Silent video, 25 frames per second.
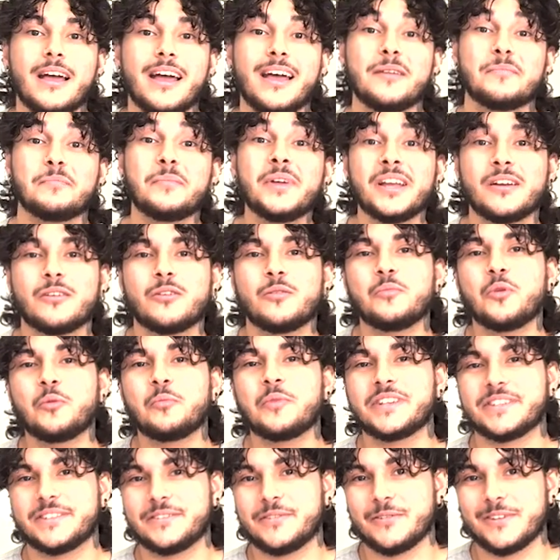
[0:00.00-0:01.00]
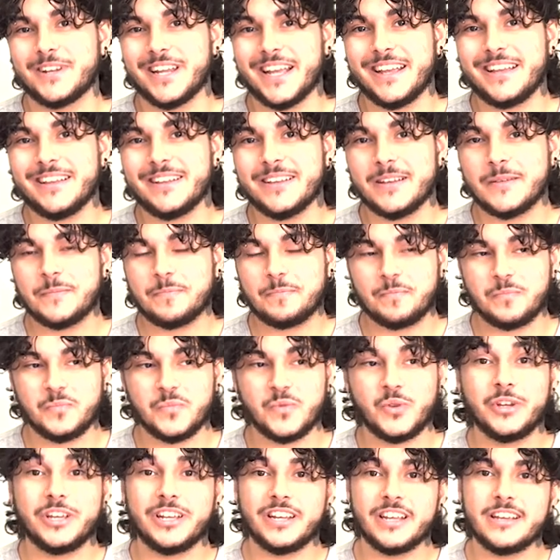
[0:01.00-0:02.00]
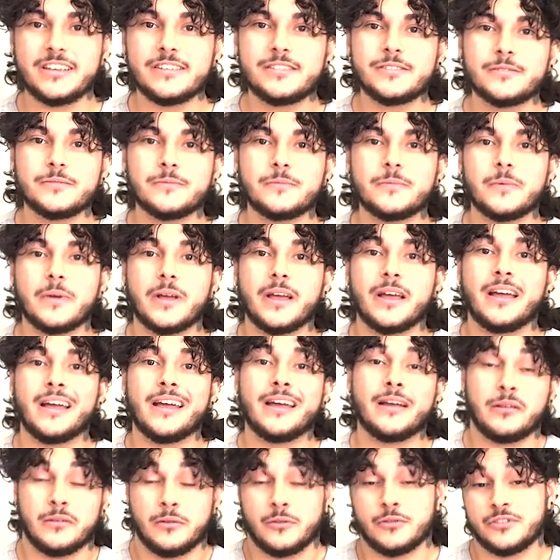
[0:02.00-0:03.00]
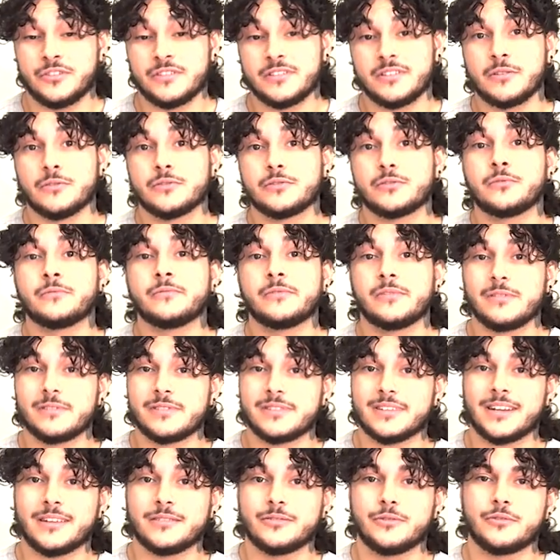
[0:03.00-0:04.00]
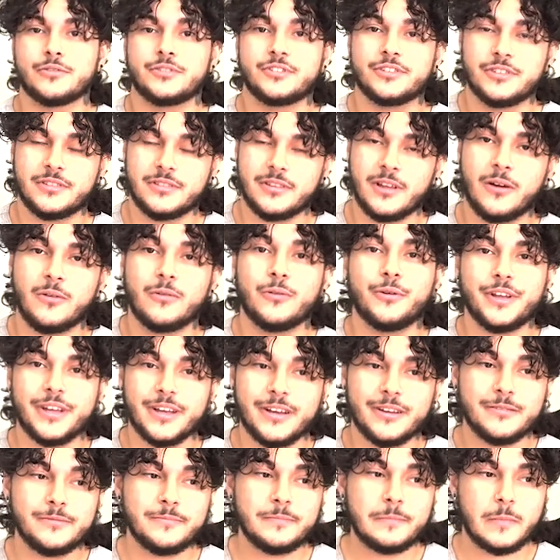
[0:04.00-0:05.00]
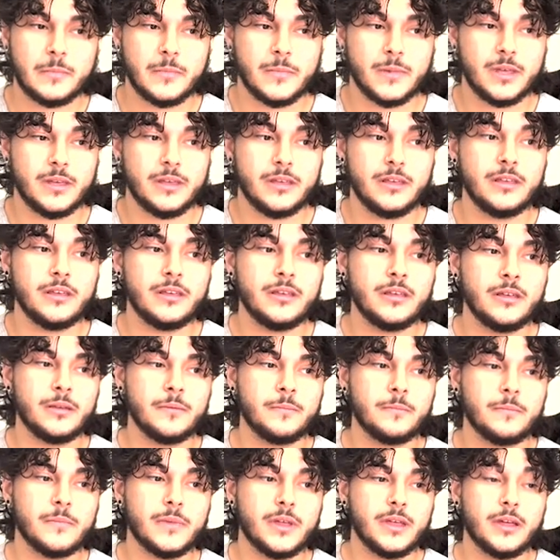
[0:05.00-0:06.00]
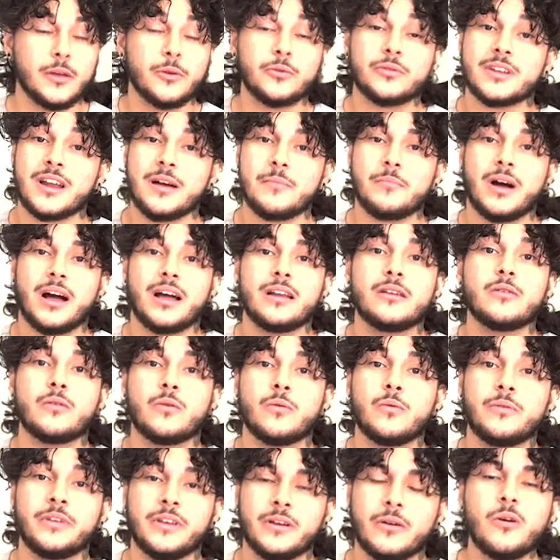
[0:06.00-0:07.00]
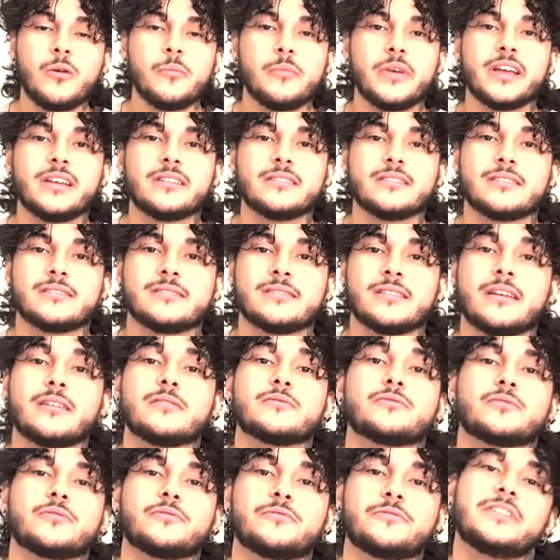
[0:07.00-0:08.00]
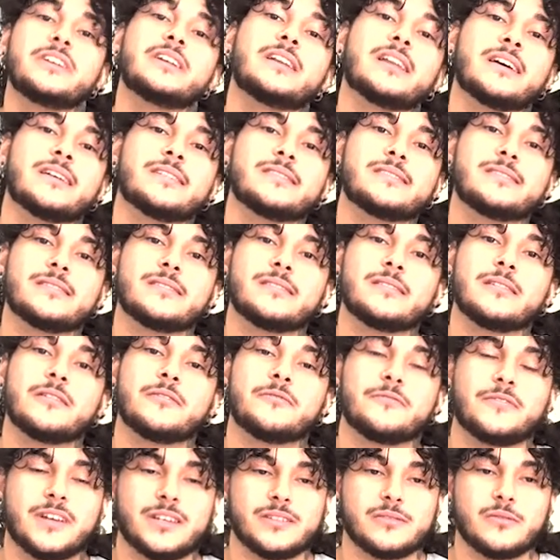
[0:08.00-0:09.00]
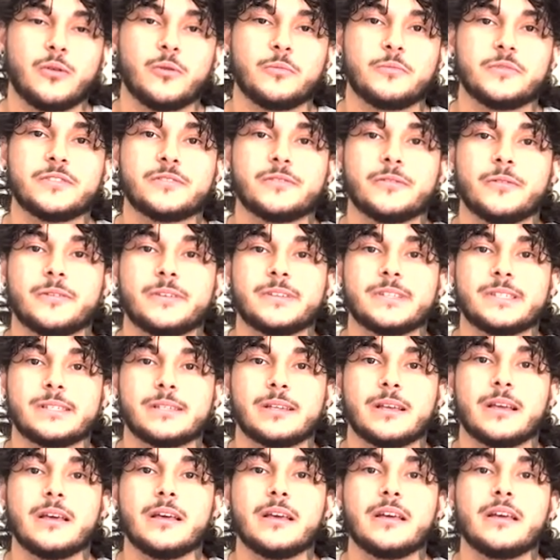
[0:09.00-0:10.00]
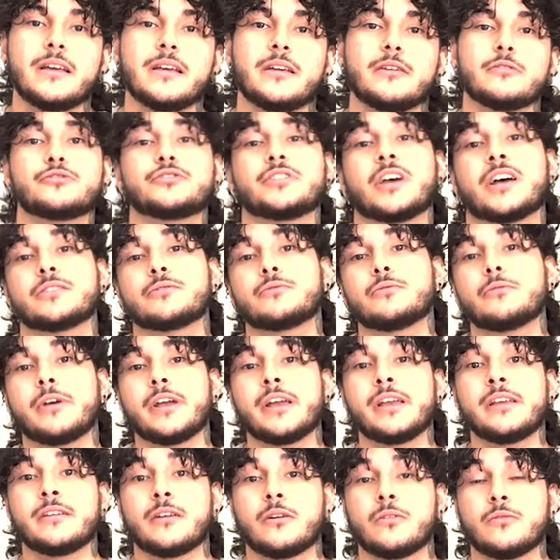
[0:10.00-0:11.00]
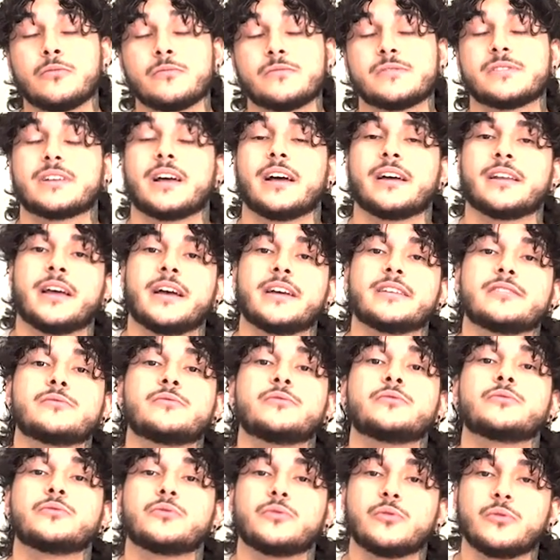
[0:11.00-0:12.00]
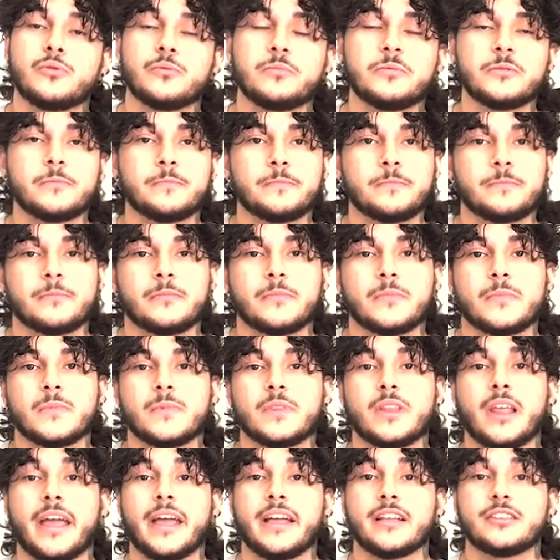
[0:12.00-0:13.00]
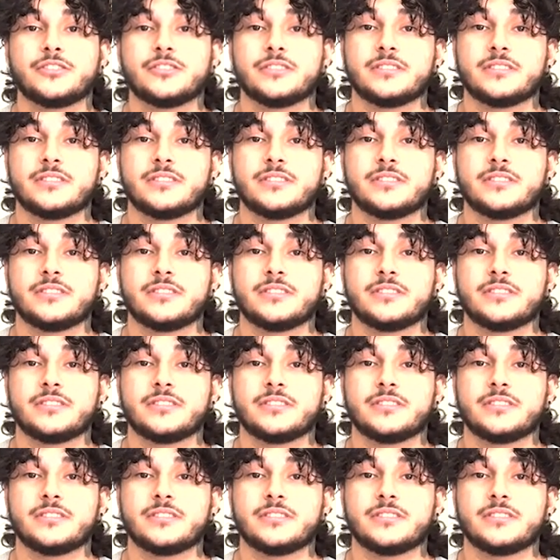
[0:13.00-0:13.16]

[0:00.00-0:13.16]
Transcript: É, bem, como eu mencionei no início, é, eu disse que eu sou um ilustrador digital goiano e eu trabalho com encomendas, né? Eu sou freelancer, faço comissões eu já atuei em alguns canais do YouTube né,